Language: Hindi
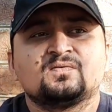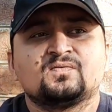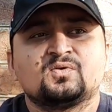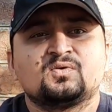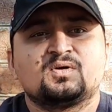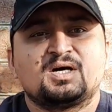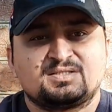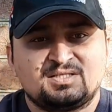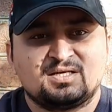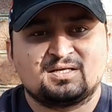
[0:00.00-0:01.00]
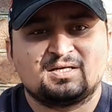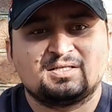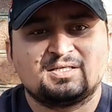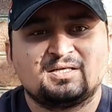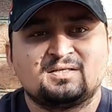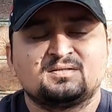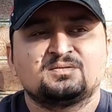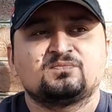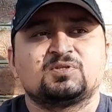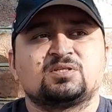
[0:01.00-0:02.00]
वो अच्छा रखा जाए
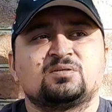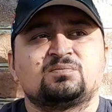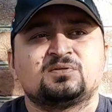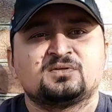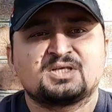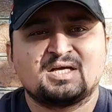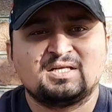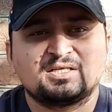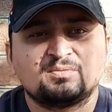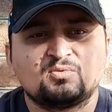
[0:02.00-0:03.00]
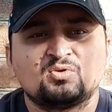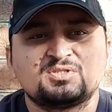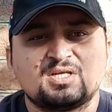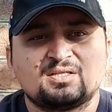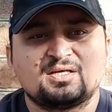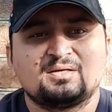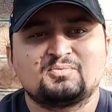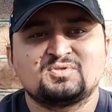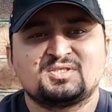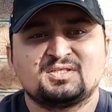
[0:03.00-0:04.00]
मतलब कह लें कि बहुत ज़्यादा
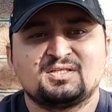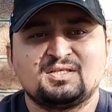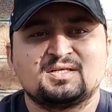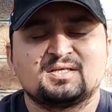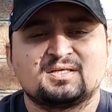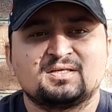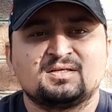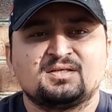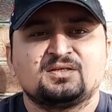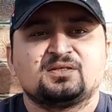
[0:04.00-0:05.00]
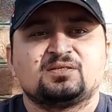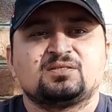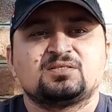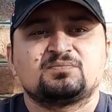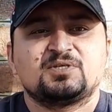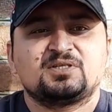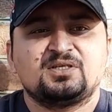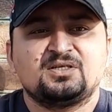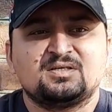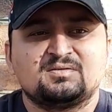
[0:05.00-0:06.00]
पोजीशनें नहीं रखेंगे इसमें
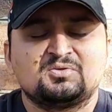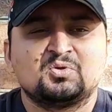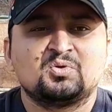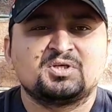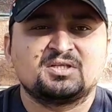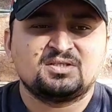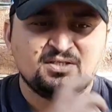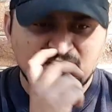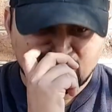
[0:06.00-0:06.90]
तीन दो या तीन